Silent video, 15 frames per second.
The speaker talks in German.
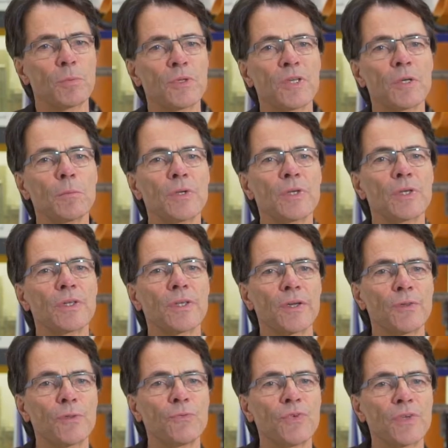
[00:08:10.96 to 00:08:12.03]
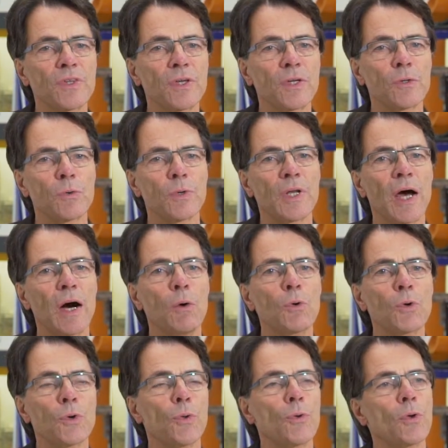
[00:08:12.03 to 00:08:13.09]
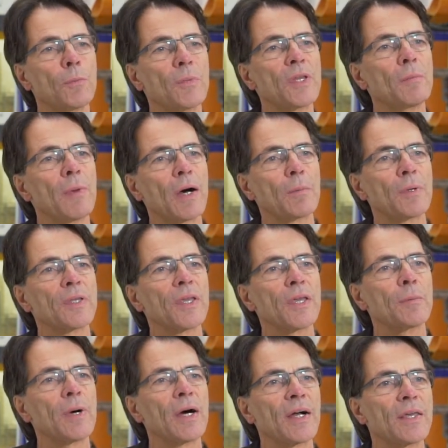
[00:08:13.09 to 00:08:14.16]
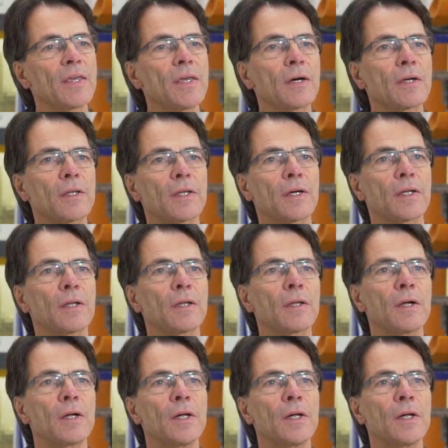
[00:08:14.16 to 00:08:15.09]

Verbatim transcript: betriebliche Interessenvertretung in Augenhöhe mit dem Arbeitgeber agieren kann.